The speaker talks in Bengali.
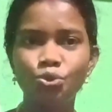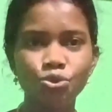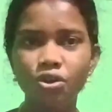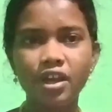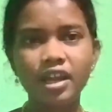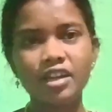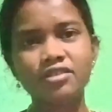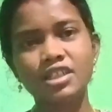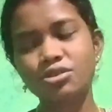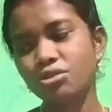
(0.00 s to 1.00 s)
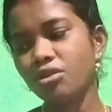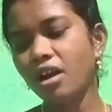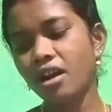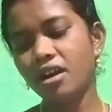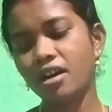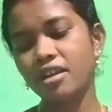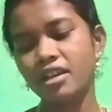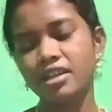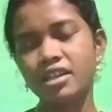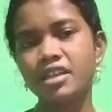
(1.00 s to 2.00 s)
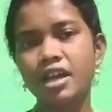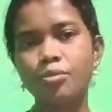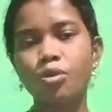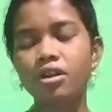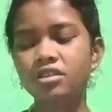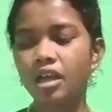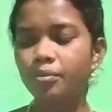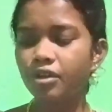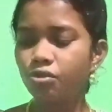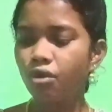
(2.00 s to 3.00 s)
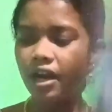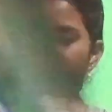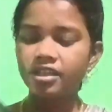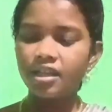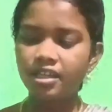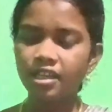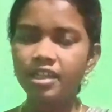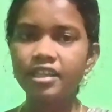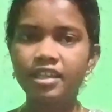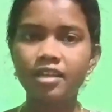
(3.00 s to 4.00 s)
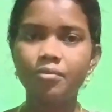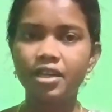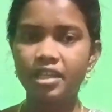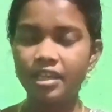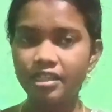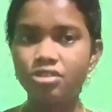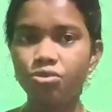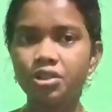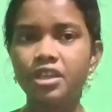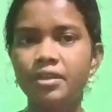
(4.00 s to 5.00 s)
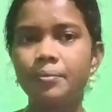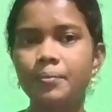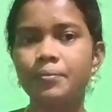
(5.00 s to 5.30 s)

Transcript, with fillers: দুটো হয়ে গেল তার জন্য আর এটা নেওয়ার পর তারপরেও আর একটা এটা কিনে মানে এনেছিল কিনে